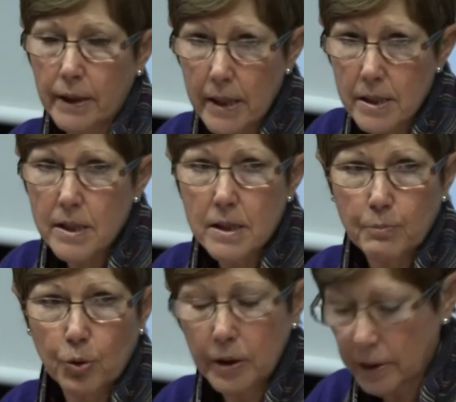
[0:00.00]
intereses
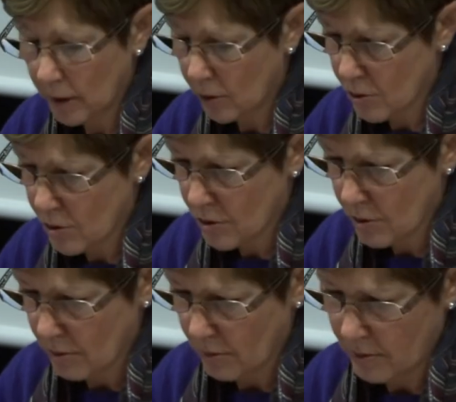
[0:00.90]
políticos,
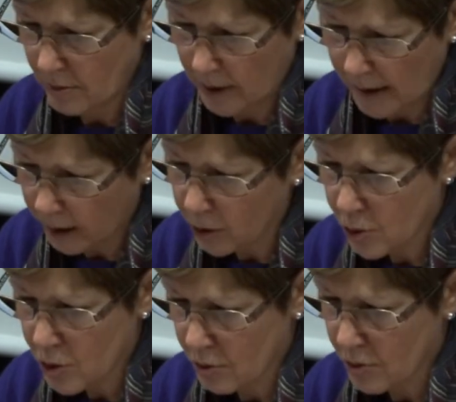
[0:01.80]
eh,
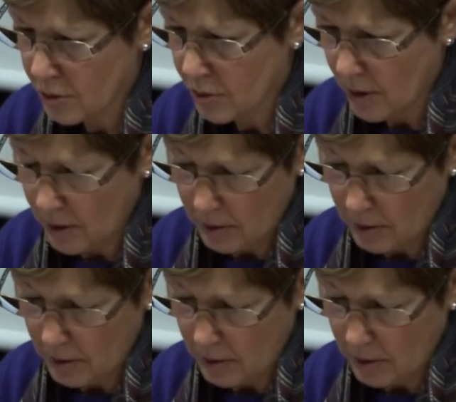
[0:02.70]
religiosos,